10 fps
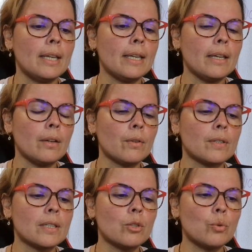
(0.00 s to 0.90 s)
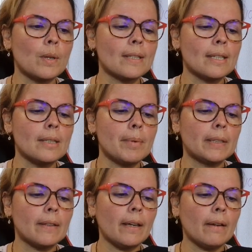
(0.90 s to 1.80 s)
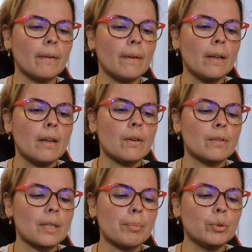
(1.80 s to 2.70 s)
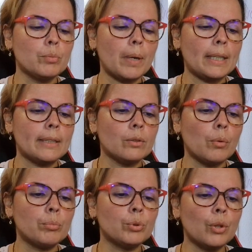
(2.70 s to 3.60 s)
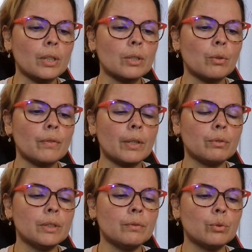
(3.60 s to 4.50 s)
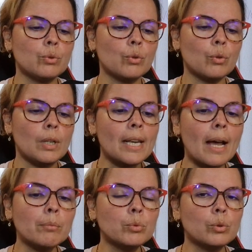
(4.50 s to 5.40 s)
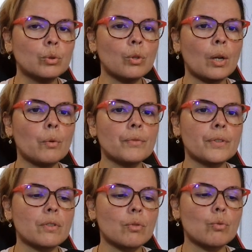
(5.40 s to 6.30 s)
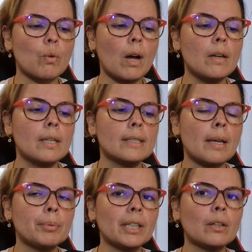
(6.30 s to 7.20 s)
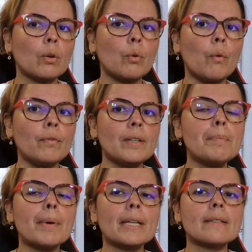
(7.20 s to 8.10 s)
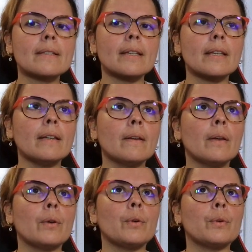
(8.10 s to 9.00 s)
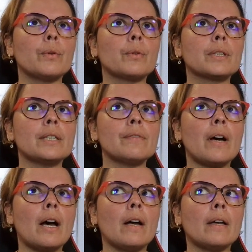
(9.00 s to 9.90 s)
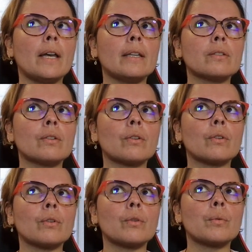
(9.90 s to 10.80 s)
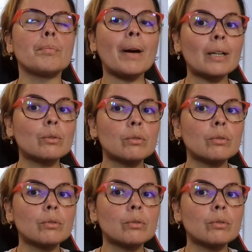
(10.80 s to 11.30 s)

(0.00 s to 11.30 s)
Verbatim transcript: Et euh, si tu es célibataire, ça peut nous parler d'un bonheur qui revient au niveau de l'amour, de la confiance en soi. Il y a peut-être un conflit passé, euh, qui va être euh, pardonné,